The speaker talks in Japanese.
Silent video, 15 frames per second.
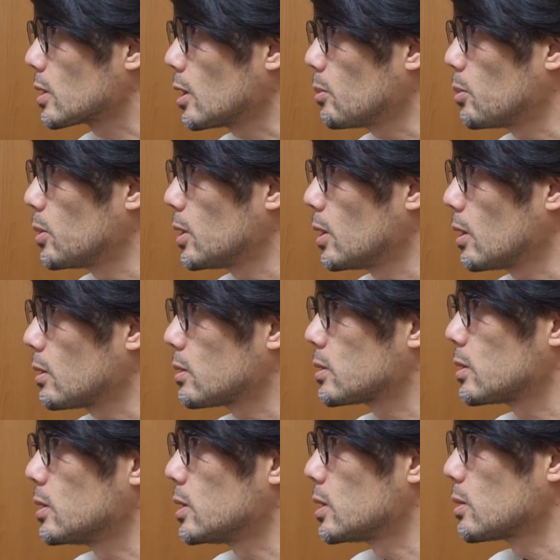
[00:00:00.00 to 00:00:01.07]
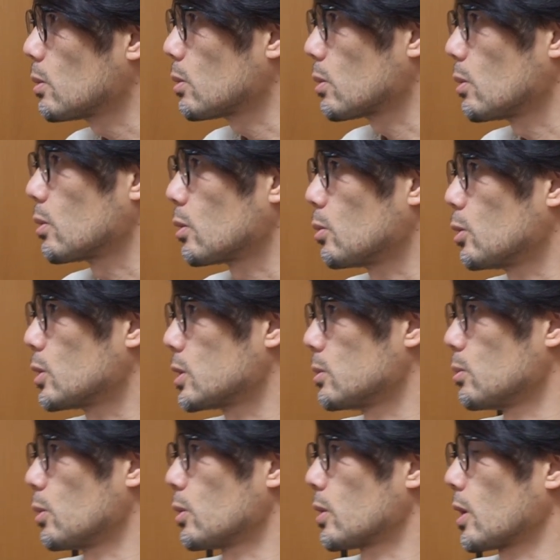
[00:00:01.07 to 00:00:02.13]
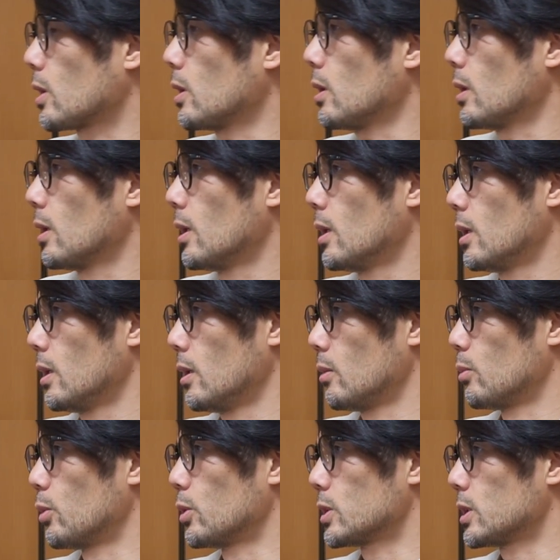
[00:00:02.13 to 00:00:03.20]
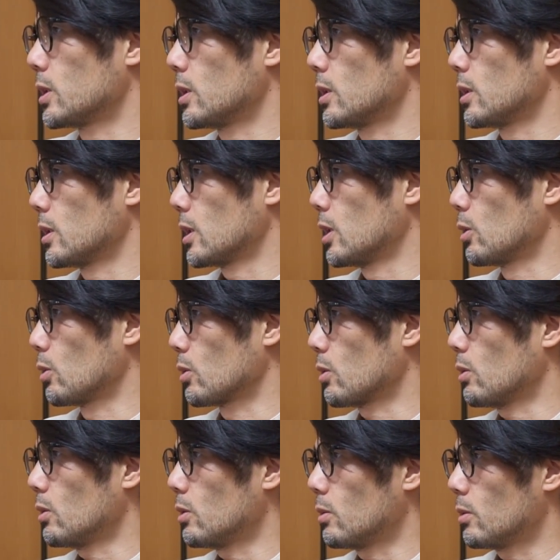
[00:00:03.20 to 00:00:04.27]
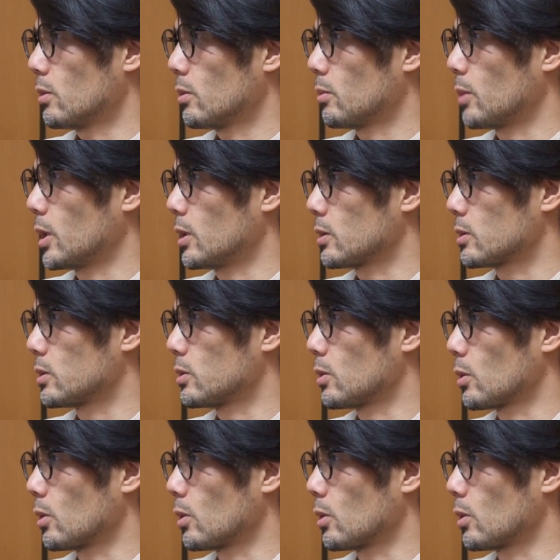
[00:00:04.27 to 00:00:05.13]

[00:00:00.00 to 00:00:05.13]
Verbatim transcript: IPX1 相当の防塵防的、防塵機能と、マイナス10度